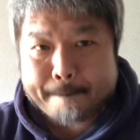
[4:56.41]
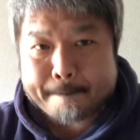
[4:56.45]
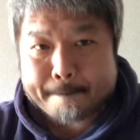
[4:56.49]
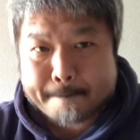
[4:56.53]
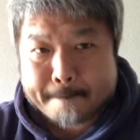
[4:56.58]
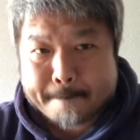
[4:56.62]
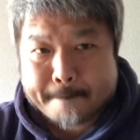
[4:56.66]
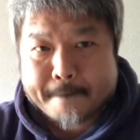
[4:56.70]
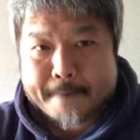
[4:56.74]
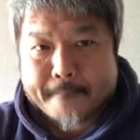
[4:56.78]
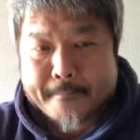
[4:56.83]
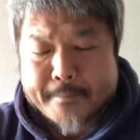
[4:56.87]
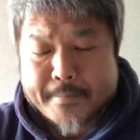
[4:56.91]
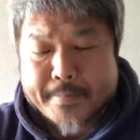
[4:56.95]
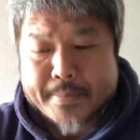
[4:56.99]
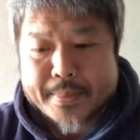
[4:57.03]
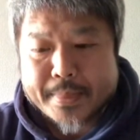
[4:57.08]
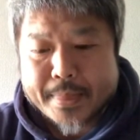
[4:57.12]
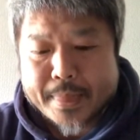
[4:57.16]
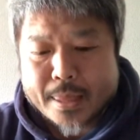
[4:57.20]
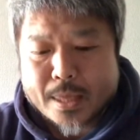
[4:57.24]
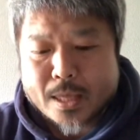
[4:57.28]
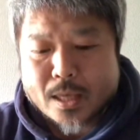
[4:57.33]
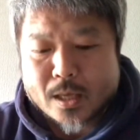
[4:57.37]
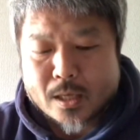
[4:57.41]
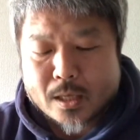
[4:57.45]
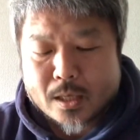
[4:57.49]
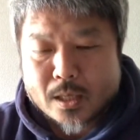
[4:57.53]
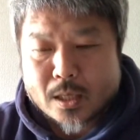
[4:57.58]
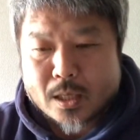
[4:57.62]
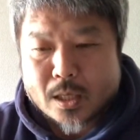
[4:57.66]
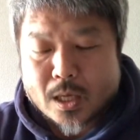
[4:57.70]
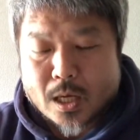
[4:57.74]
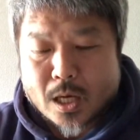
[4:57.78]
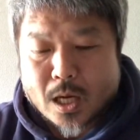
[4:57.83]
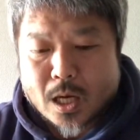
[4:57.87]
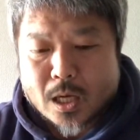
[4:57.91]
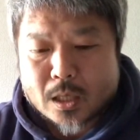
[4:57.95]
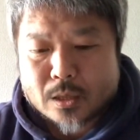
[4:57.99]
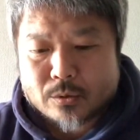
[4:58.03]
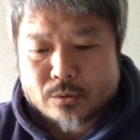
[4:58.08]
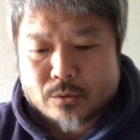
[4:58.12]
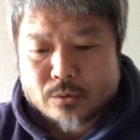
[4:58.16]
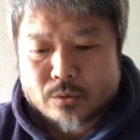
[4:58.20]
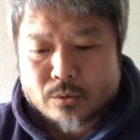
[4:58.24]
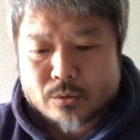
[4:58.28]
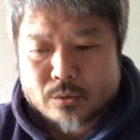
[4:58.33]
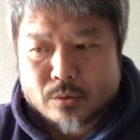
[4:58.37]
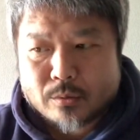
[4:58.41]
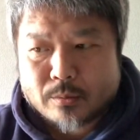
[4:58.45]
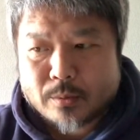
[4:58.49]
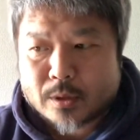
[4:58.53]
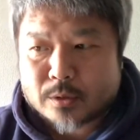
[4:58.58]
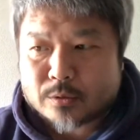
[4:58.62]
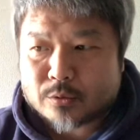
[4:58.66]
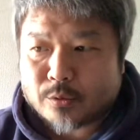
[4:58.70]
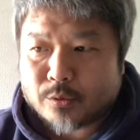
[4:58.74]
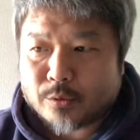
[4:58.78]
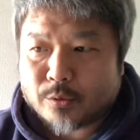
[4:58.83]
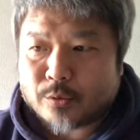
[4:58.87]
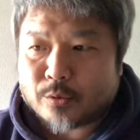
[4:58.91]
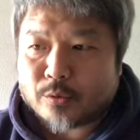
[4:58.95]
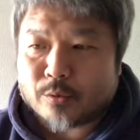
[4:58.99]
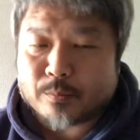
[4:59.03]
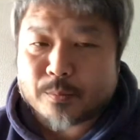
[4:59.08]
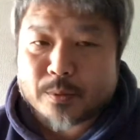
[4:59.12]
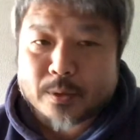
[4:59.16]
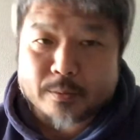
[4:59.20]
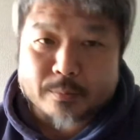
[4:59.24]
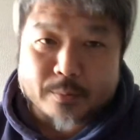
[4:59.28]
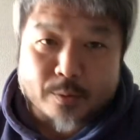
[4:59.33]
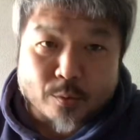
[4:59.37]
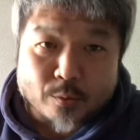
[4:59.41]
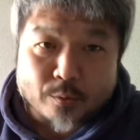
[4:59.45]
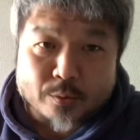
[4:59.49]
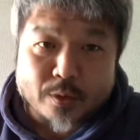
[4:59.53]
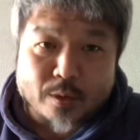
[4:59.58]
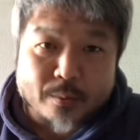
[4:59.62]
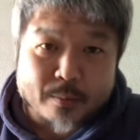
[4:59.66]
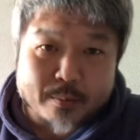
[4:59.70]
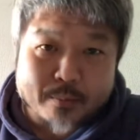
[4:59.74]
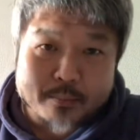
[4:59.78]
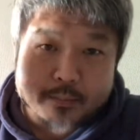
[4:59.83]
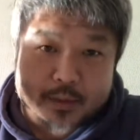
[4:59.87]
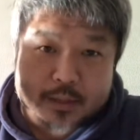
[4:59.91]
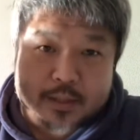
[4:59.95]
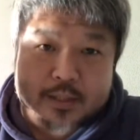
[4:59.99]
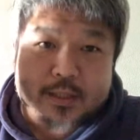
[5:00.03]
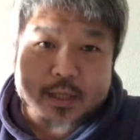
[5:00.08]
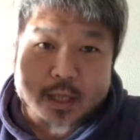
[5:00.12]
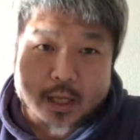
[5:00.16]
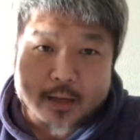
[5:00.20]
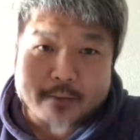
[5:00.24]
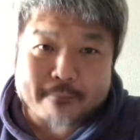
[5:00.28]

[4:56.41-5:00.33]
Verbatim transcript: うんあのまあ、それを、まあ、今読んでました。